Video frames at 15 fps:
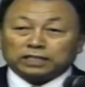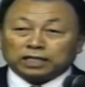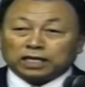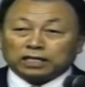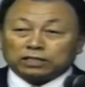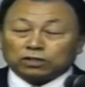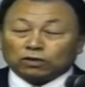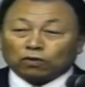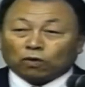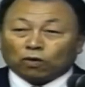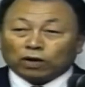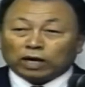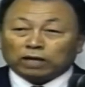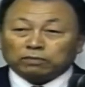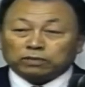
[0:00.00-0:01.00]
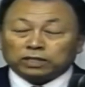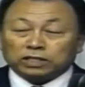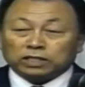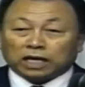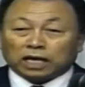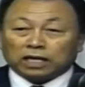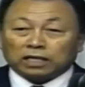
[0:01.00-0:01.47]
再怎么是好几代
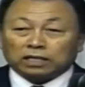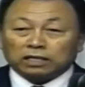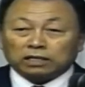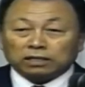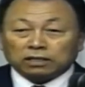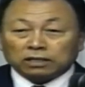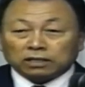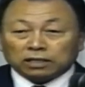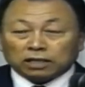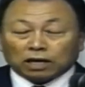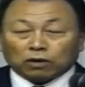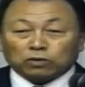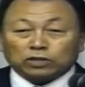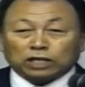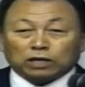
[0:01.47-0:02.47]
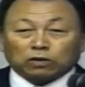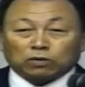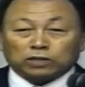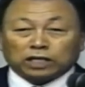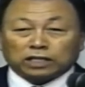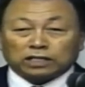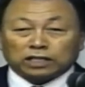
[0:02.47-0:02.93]
信徒，
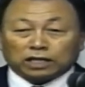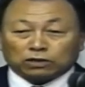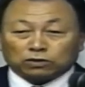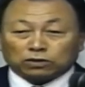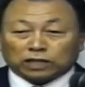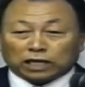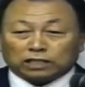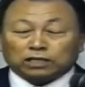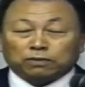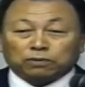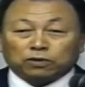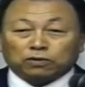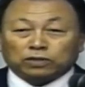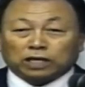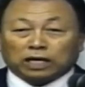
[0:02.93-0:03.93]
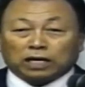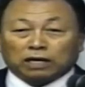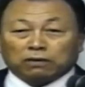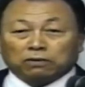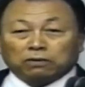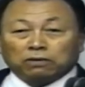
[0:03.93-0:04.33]
没有任何意义的。